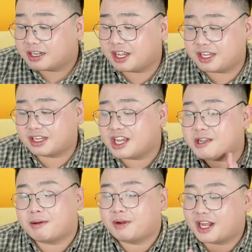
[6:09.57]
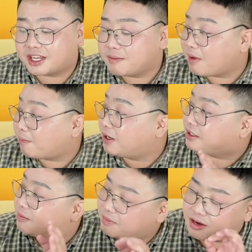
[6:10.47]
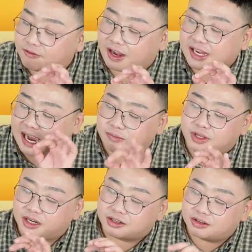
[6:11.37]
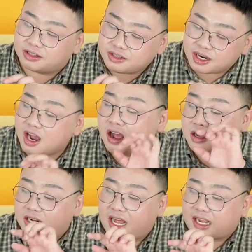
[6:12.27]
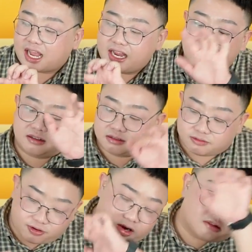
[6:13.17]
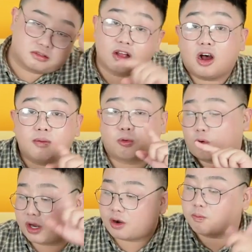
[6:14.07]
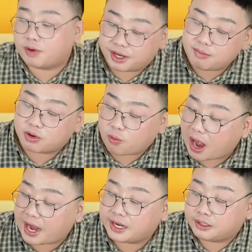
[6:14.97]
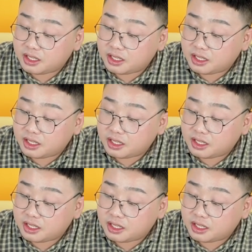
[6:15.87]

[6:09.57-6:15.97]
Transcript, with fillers: thì khi mà mình ăn kim bắp á, thì mình phải cảm nhận được thứ nhất á, là cái phần thơm của cái rong biển bên ngoài.